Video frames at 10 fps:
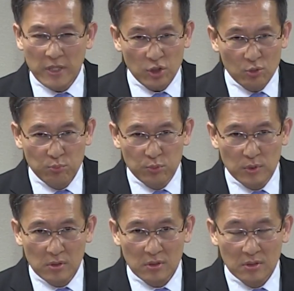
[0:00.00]

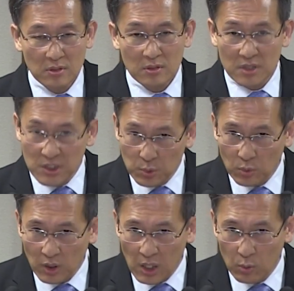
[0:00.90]
성품을
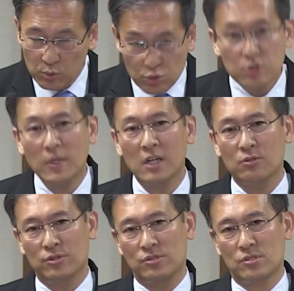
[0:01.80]
기록하고
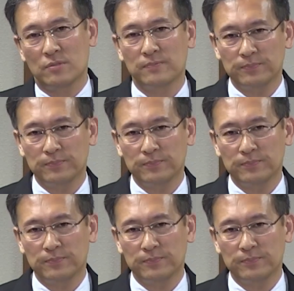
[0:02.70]
출발하고 있죠.